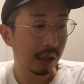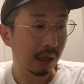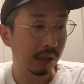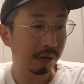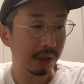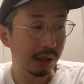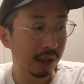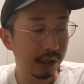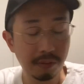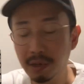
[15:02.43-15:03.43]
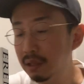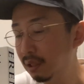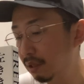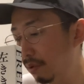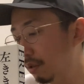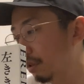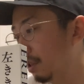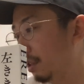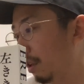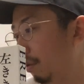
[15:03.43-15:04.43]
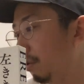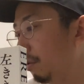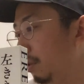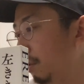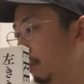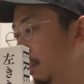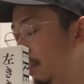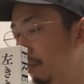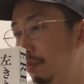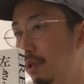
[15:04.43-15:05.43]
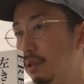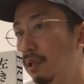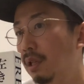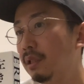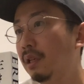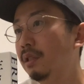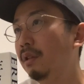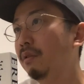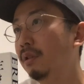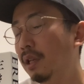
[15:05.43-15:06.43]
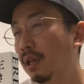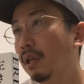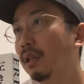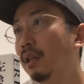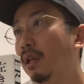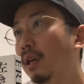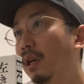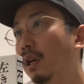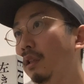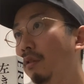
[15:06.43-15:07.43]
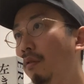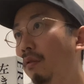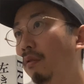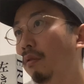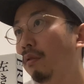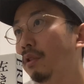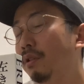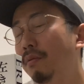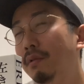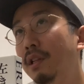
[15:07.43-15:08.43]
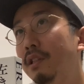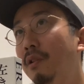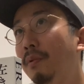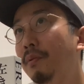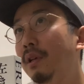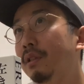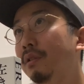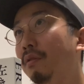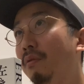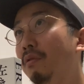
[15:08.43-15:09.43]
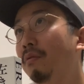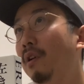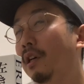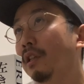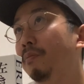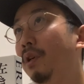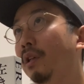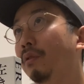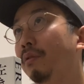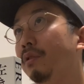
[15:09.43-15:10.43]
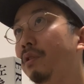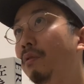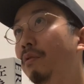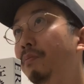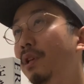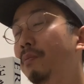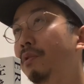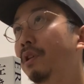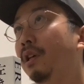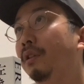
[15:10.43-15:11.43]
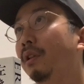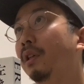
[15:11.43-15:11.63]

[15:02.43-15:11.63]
あのインディーズ漫画ではあるんですけど「少年ジャンププラス」で連載してるんであの少年ジャンププラスの方は今あの総 PV が